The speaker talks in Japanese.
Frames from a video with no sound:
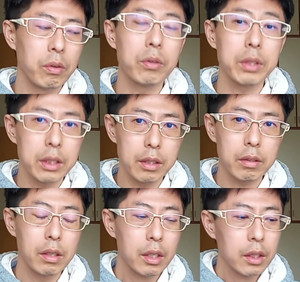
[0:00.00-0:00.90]
追い越して
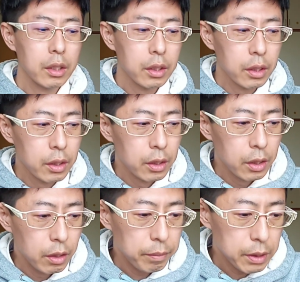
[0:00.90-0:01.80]
ると、
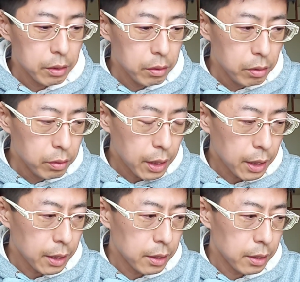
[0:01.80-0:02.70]
まあ、そういうふうな
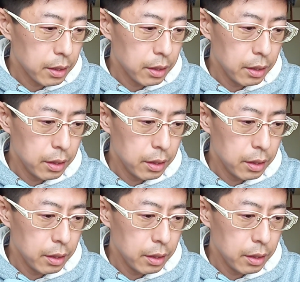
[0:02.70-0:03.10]
形